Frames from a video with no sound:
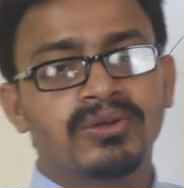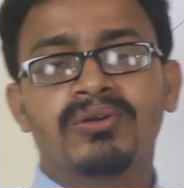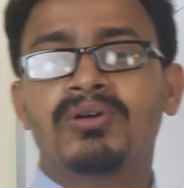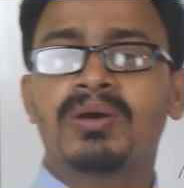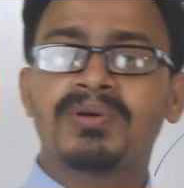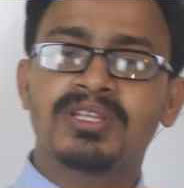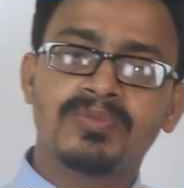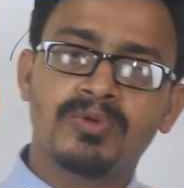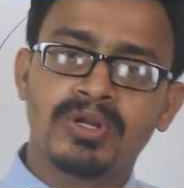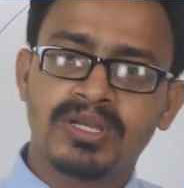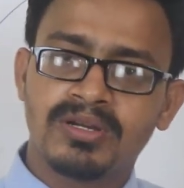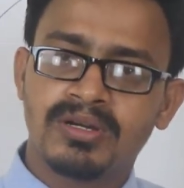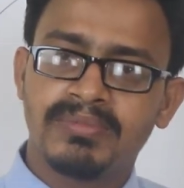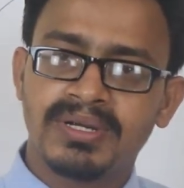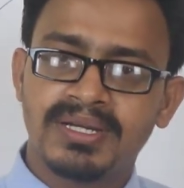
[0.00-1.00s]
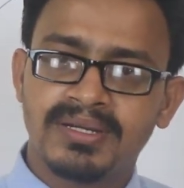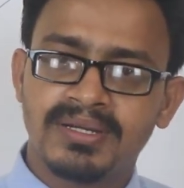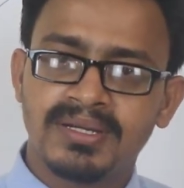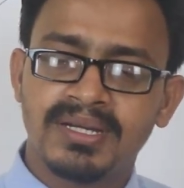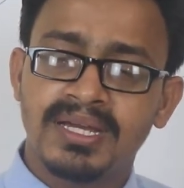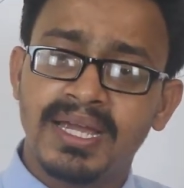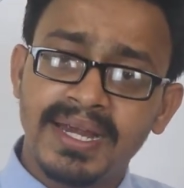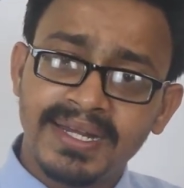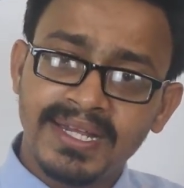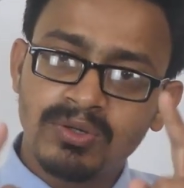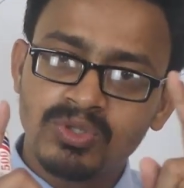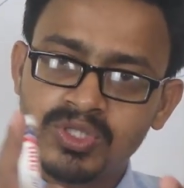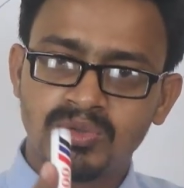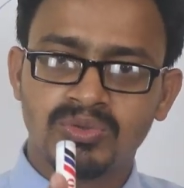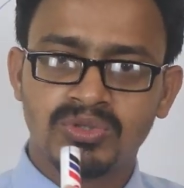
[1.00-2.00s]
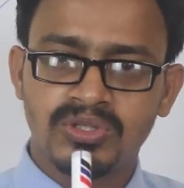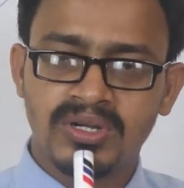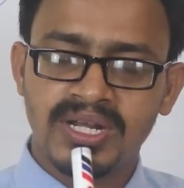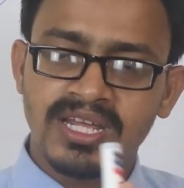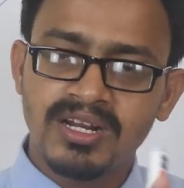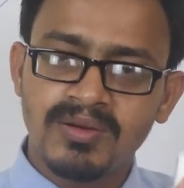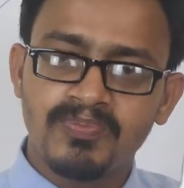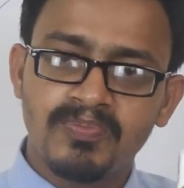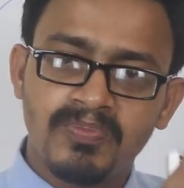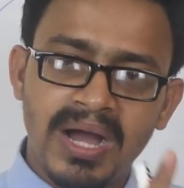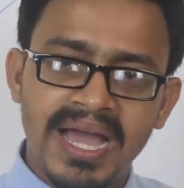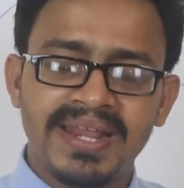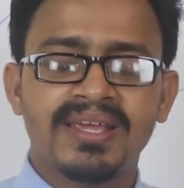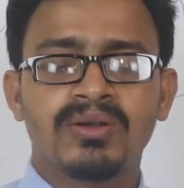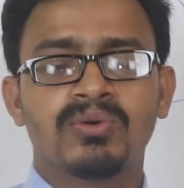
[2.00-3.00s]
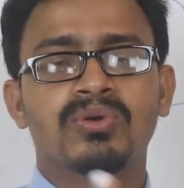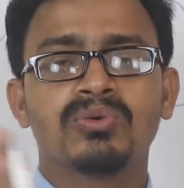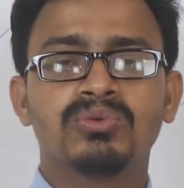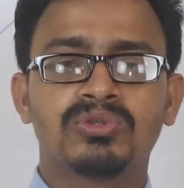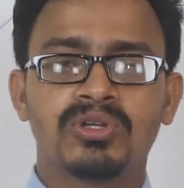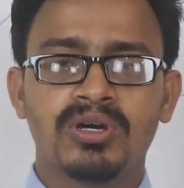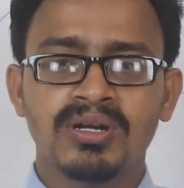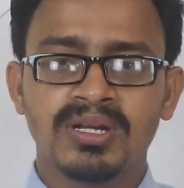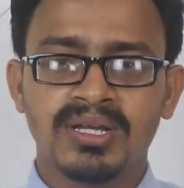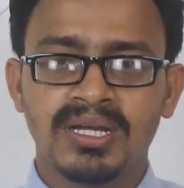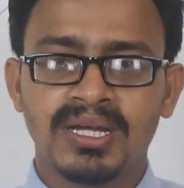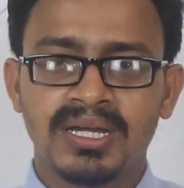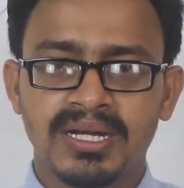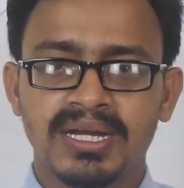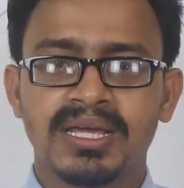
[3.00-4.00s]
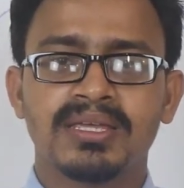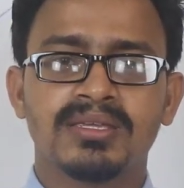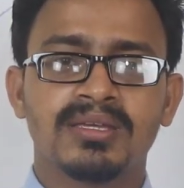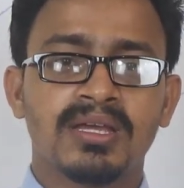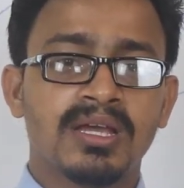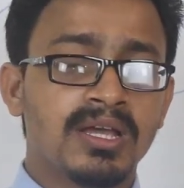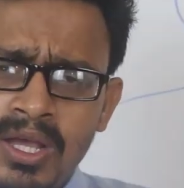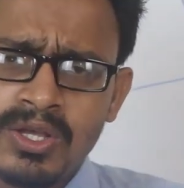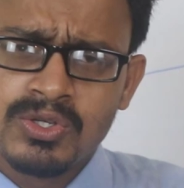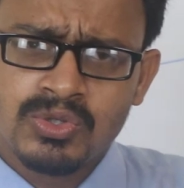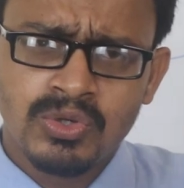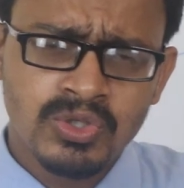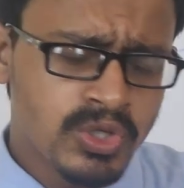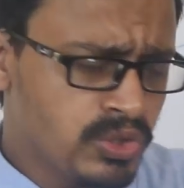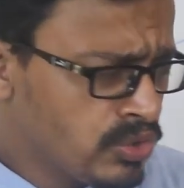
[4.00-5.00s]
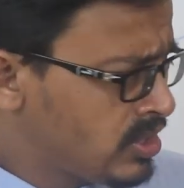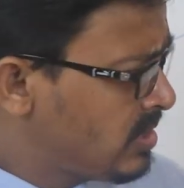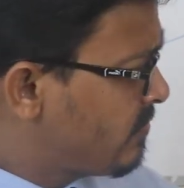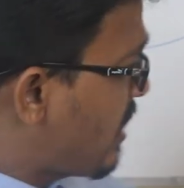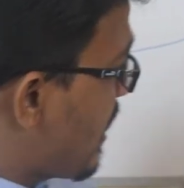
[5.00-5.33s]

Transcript: তখন আমাদের পরীক্ষা হবে এটাই হচ্ছে উত্তর এর বাইরে কোনো উত্তর নেই সো যতদিন